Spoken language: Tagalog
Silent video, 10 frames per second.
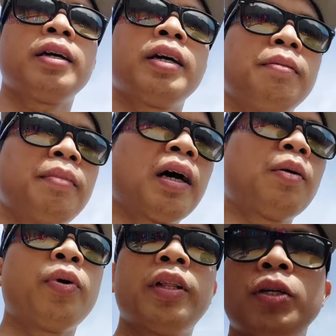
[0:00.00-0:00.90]
yan
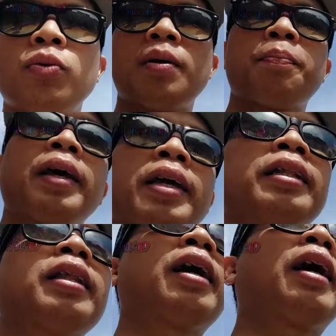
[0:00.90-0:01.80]
mga pwede nyong
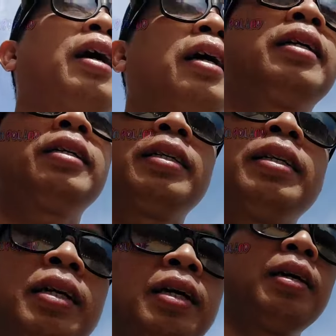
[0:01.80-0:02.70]
applyan talaga
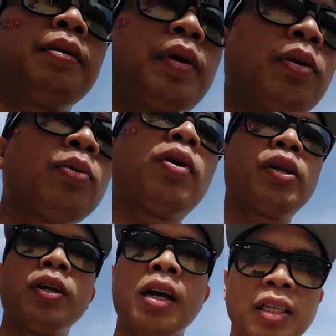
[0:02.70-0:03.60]
pero kung
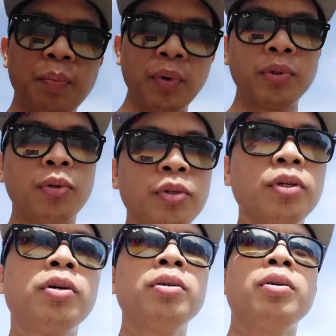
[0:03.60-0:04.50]
ano yung nasa puso
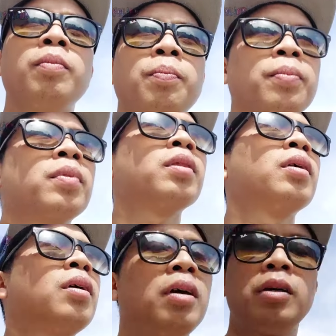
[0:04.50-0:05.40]
nyo
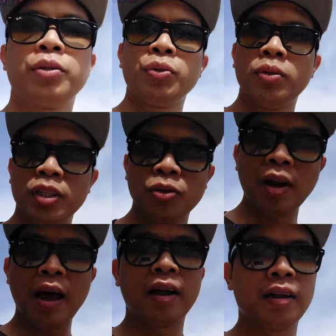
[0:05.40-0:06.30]
sundin nyo
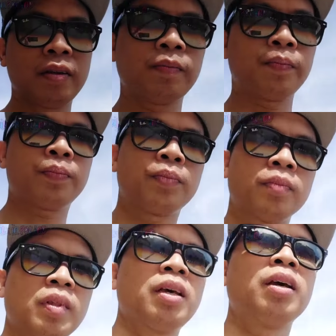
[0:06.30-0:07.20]
lang
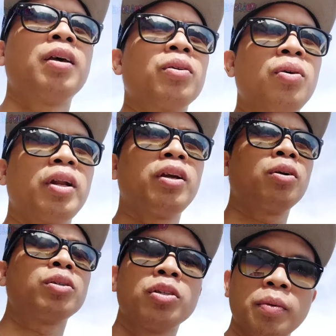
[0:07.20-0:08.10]
kung ano
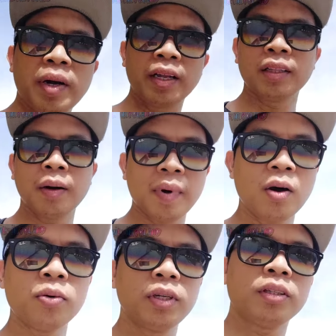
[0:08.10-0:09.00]
yung gusto nyo maging
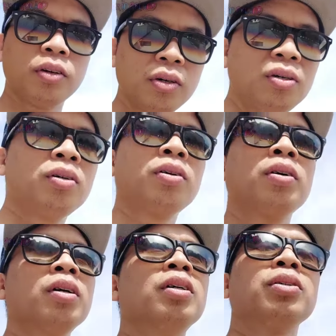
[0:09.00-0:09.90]
trabaho dito
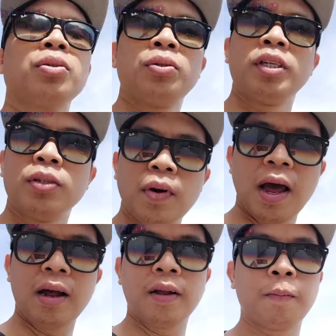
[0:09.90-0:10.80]
sundin nyo lang